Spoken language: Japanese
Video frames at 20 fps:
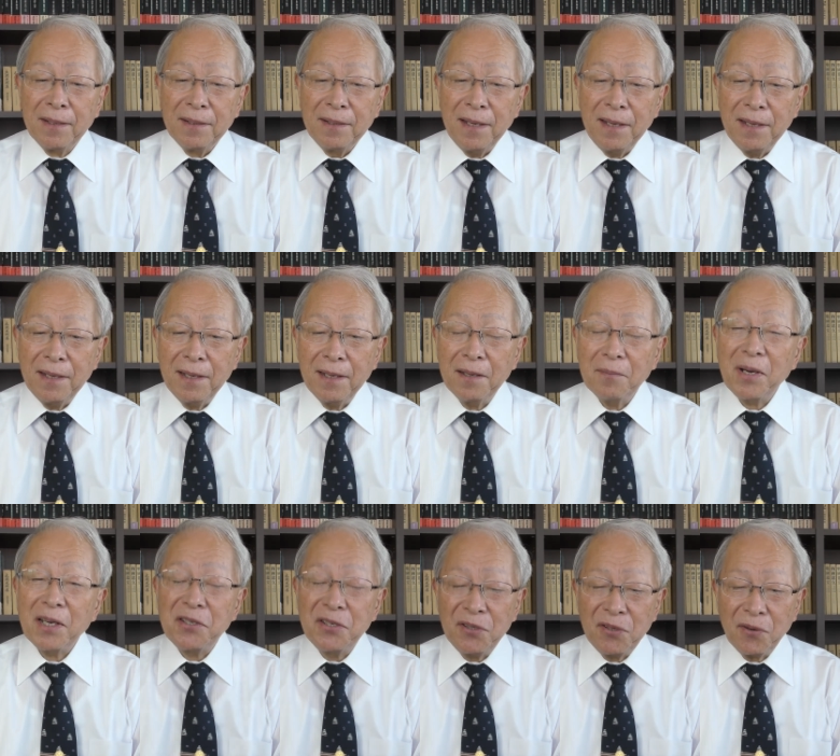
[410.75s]
で、
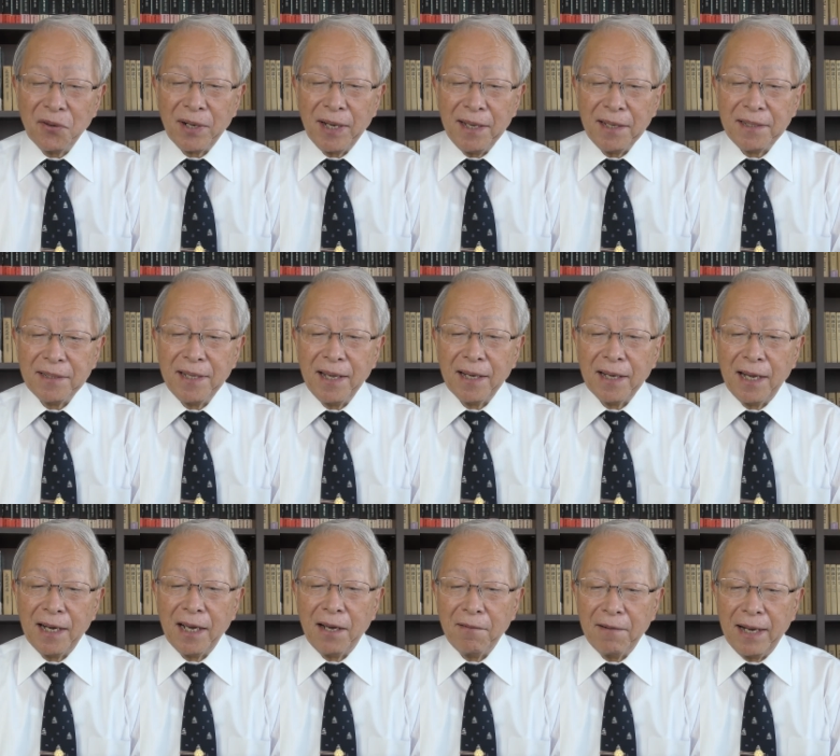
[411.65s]
まあ、静岡へ来て
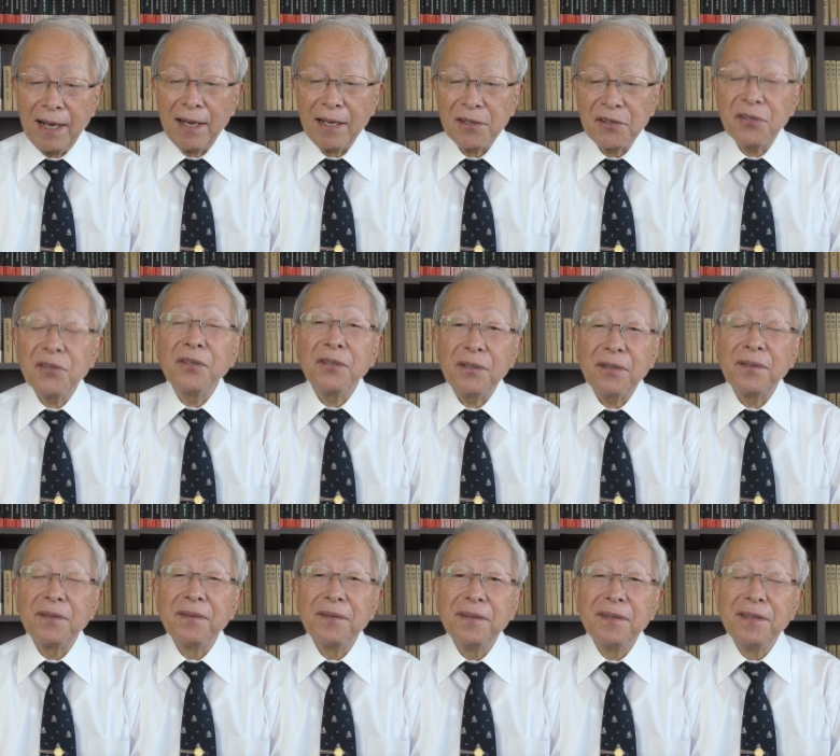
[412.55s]
からはす
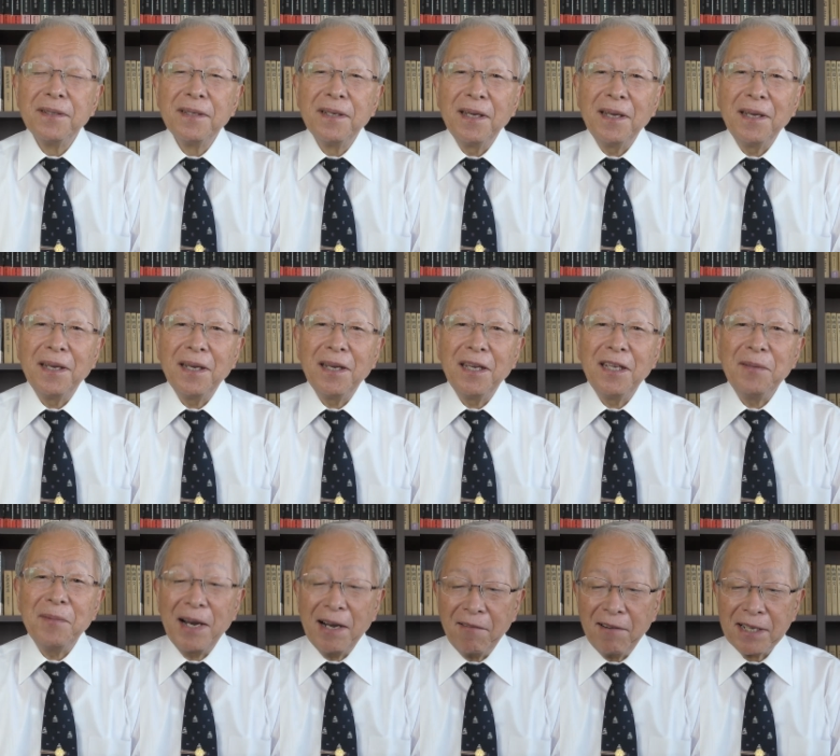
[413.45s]
ぐ、えー、
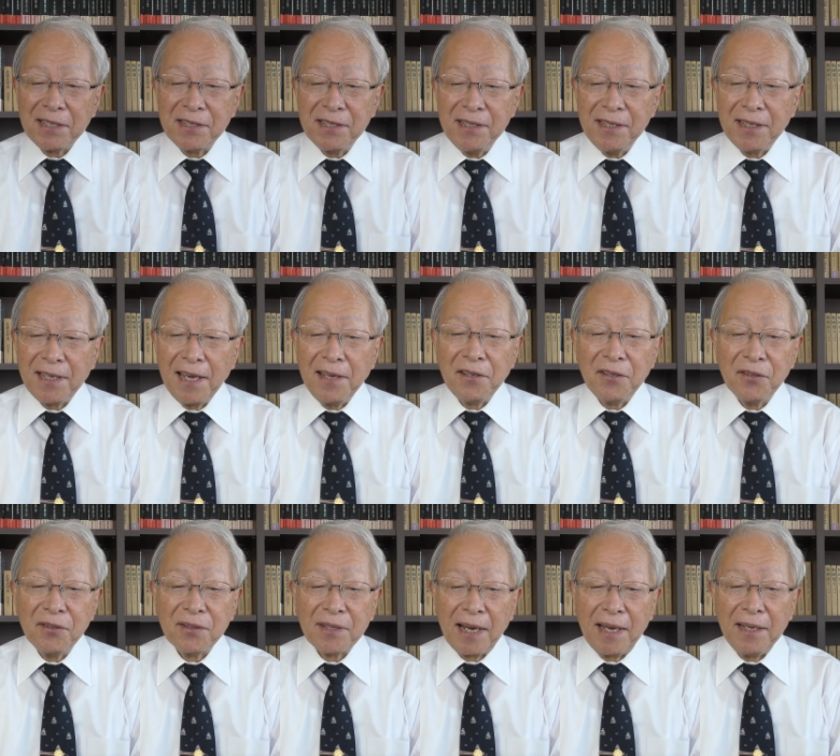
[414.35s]
今川市研
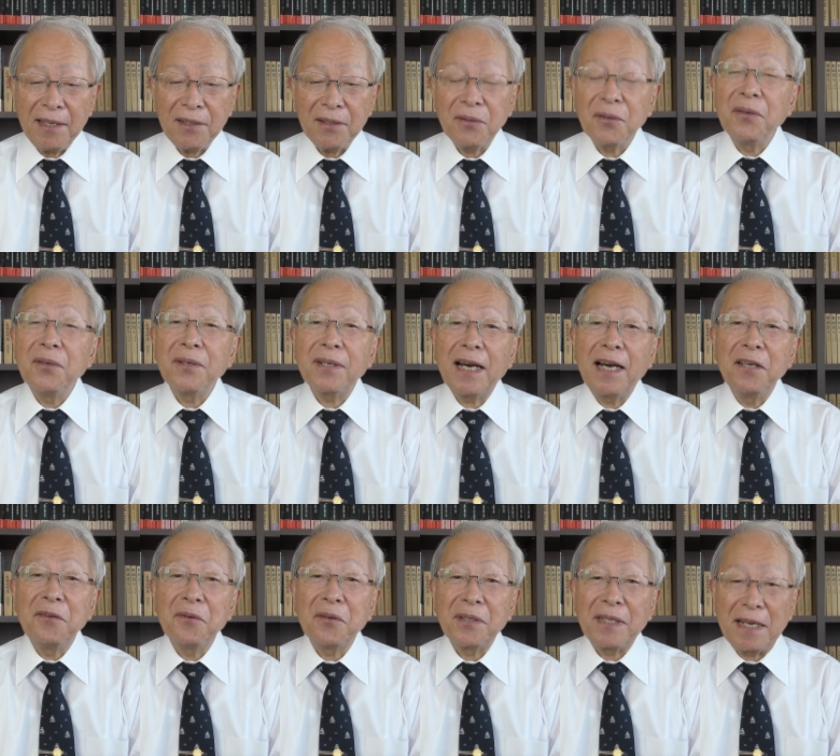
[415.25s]
究会という
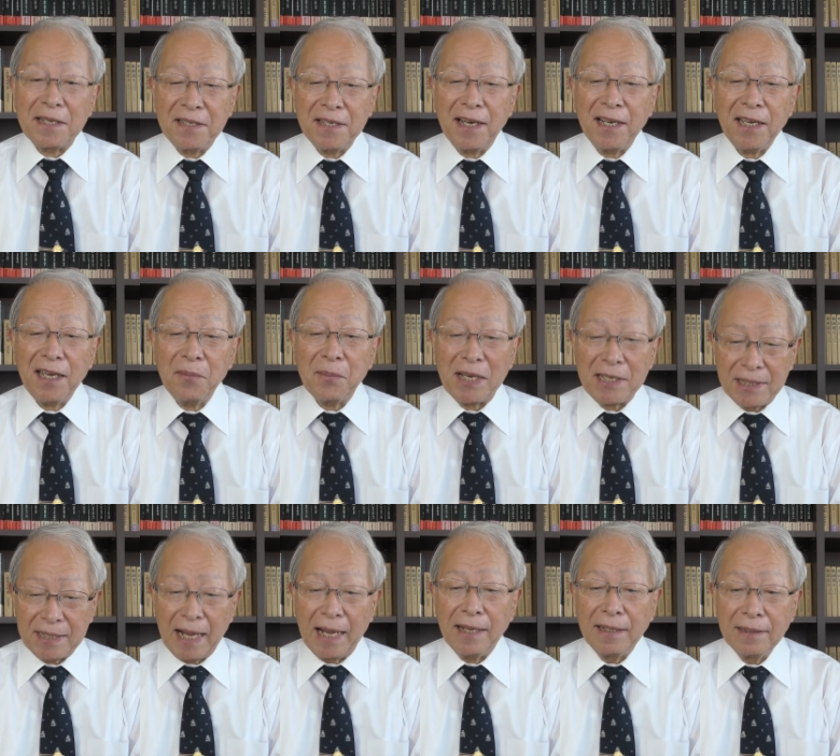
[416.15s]
会を立ち上げま
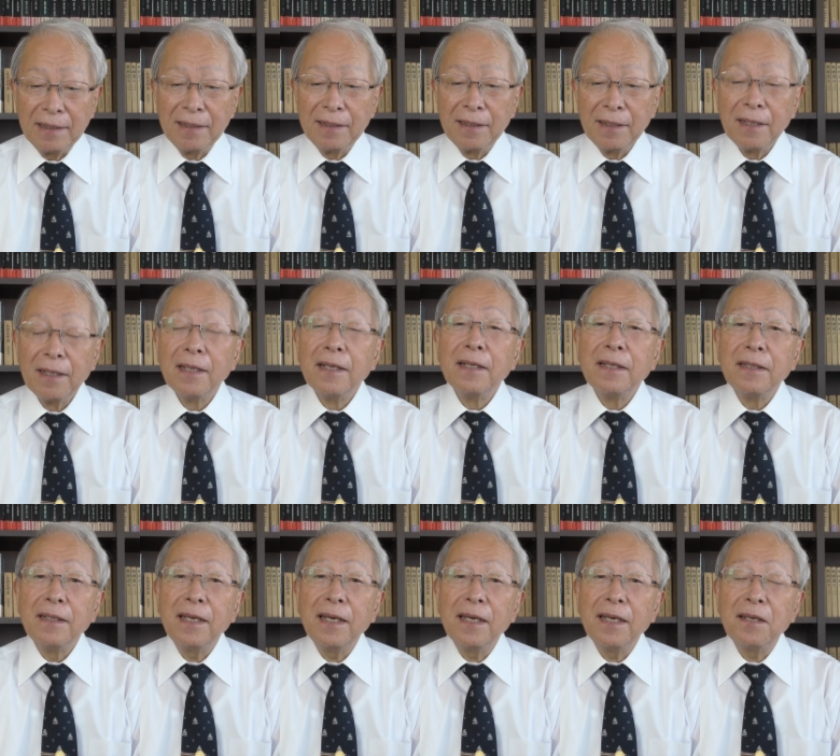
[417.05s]
した。
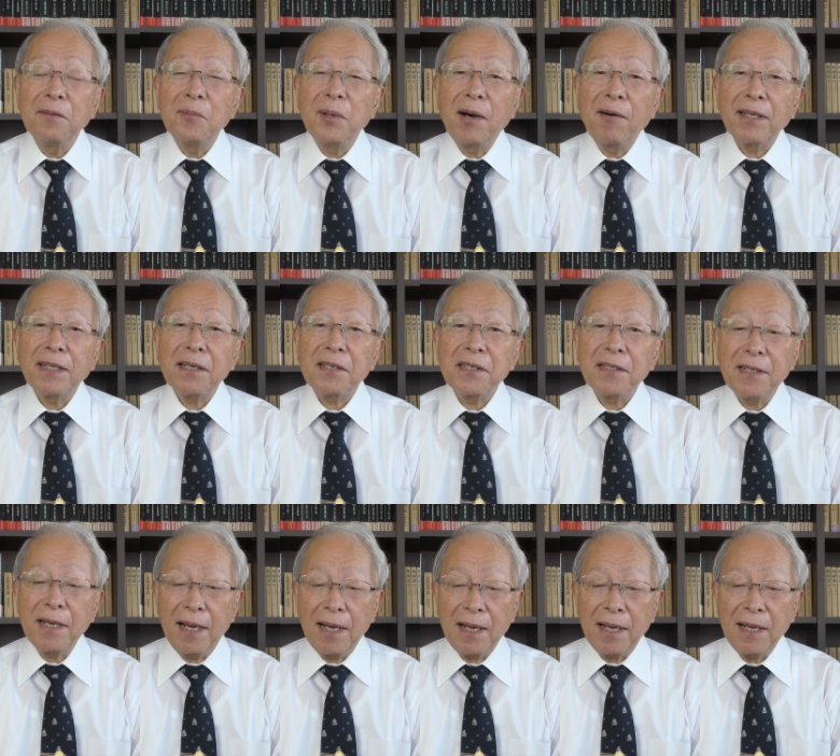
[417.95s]
でまあ、
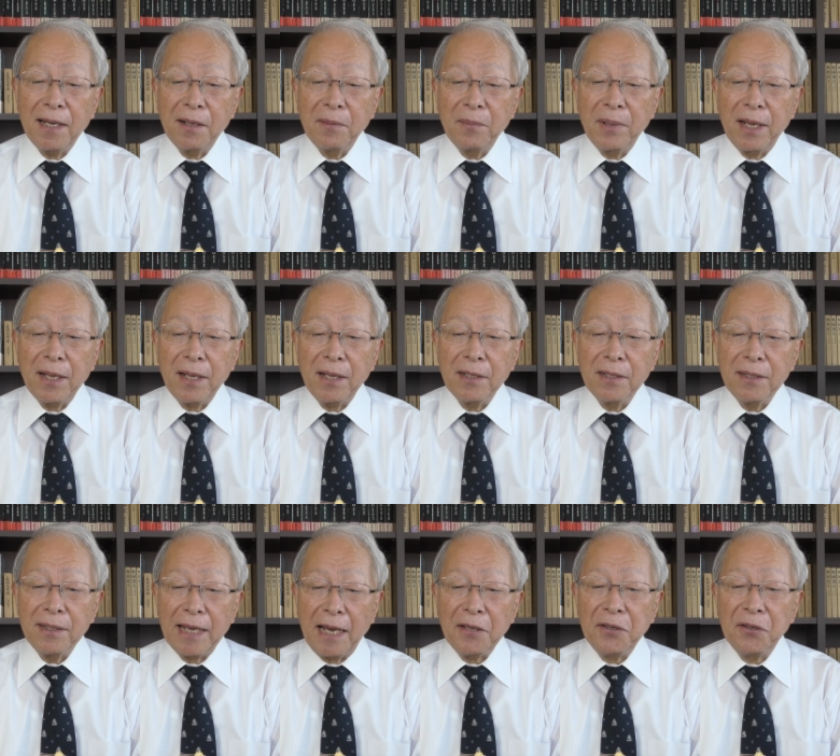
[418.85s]
私が、まあ、
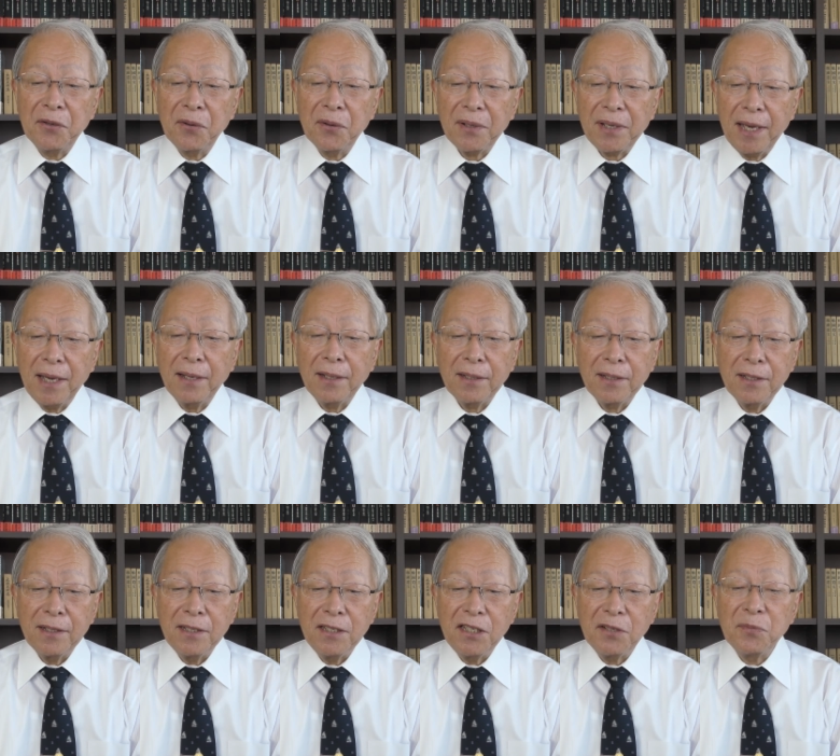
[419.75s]
代表兼
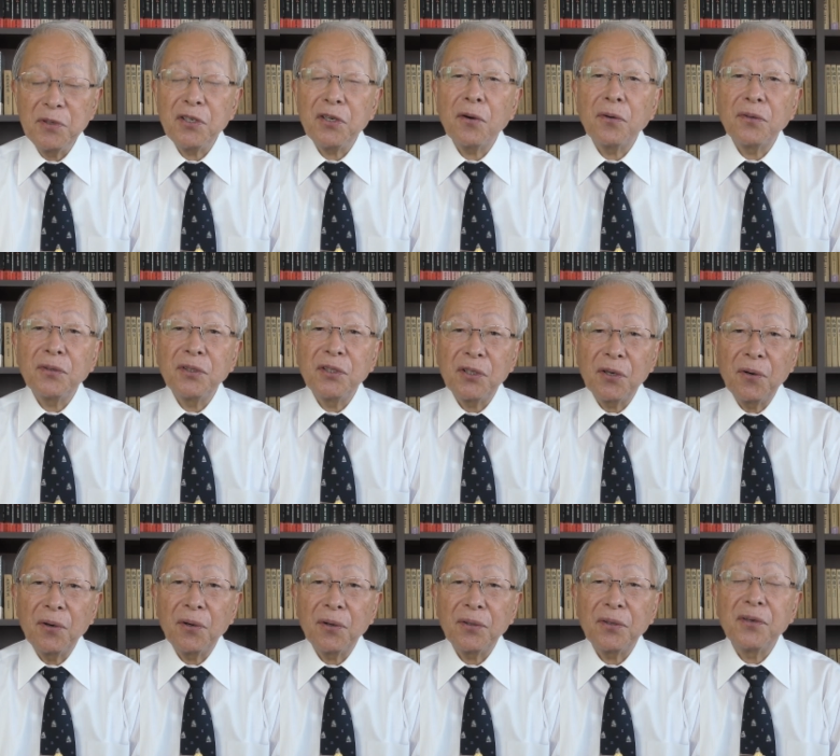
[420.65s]
事務局
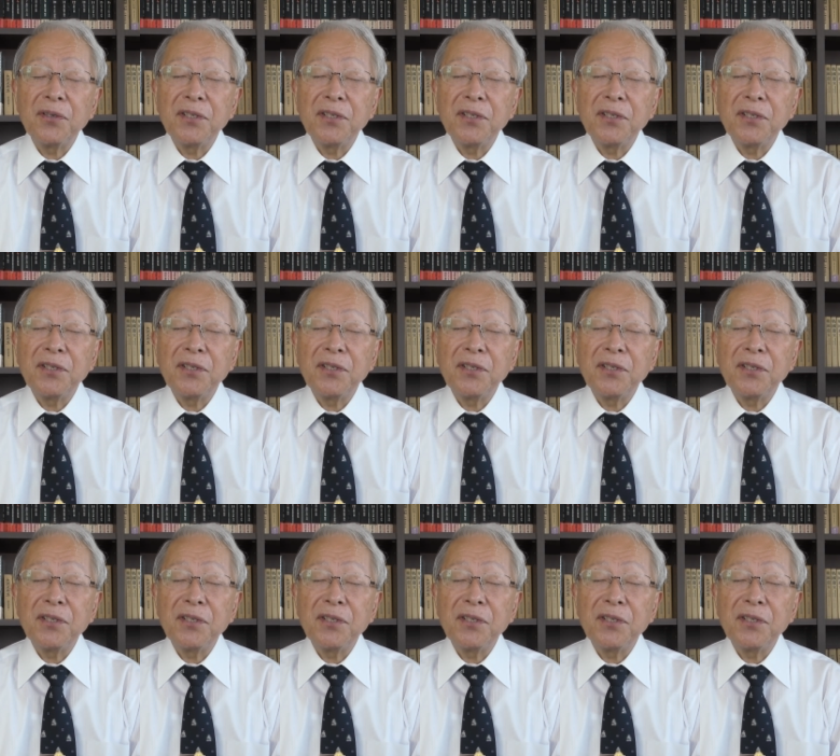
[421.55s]
長と